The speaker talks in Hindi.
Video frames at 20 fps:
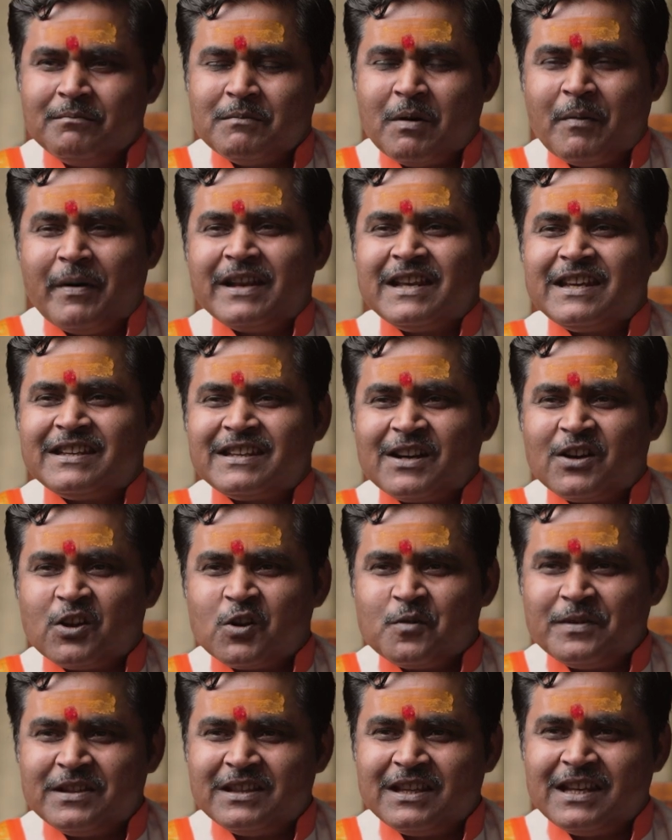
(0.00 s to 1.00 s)
भवानी
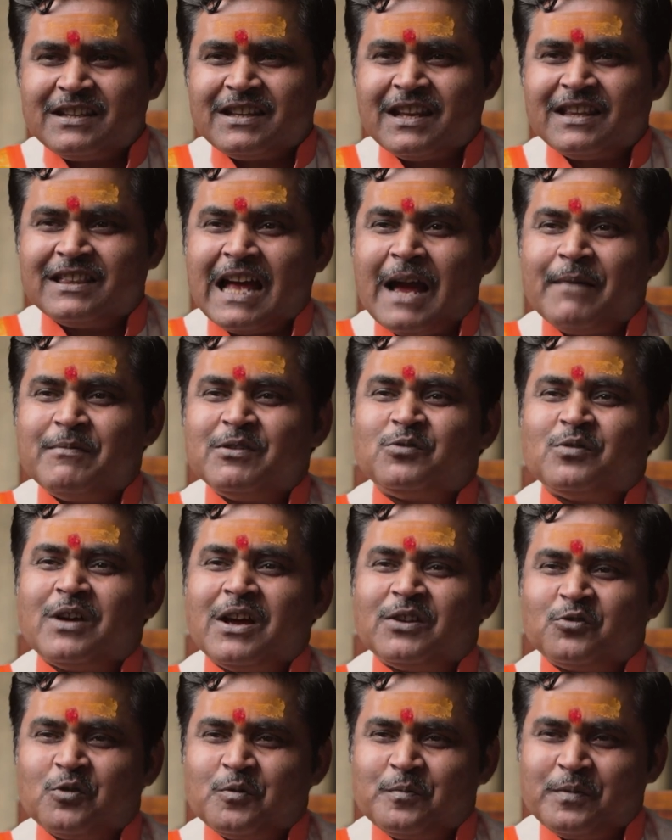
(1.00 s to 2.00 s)
शंकरो बंदे श्रद्धा
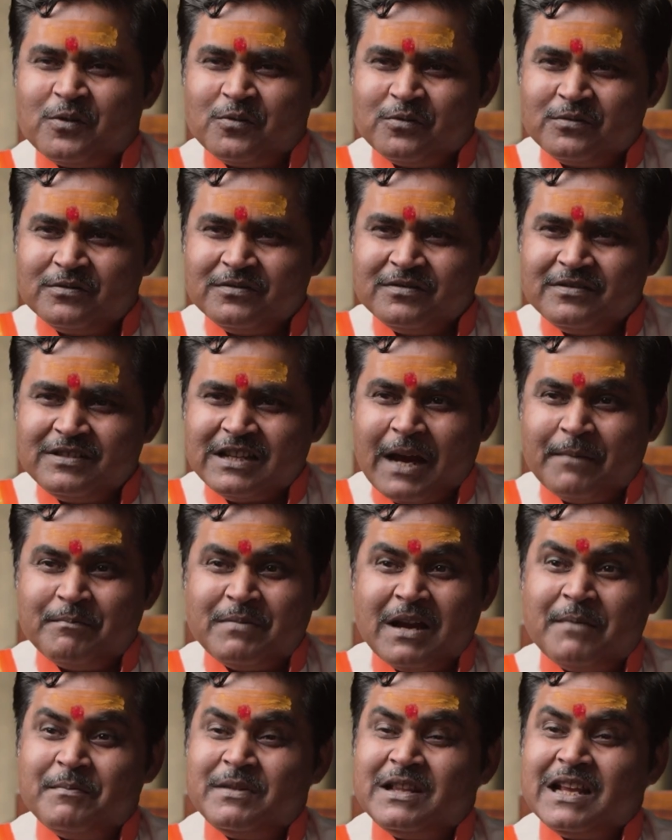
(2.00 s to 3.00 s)
विश्वास रूप या
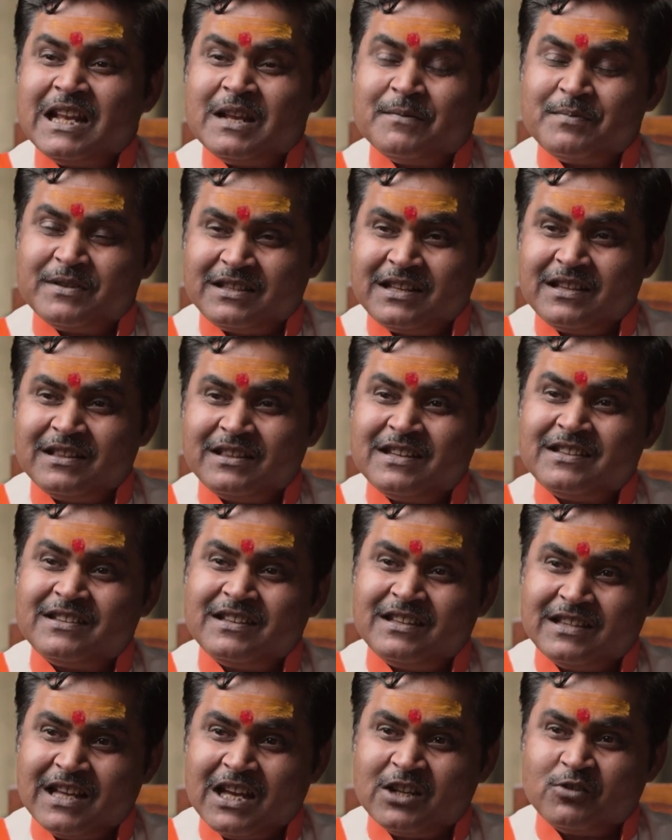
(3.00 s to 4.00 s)
बिना न पसंती
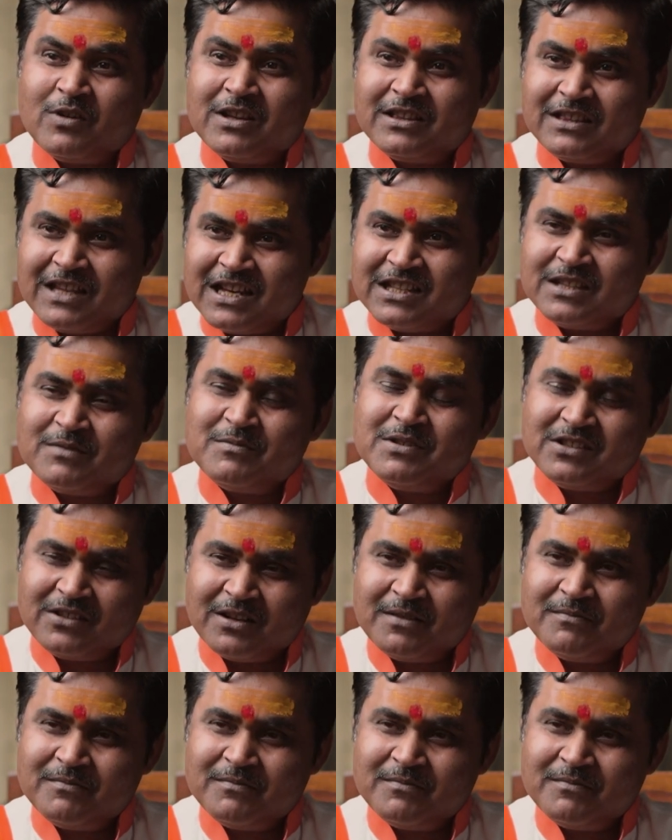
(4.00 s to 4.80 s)
सिद्धा स्वांतात्म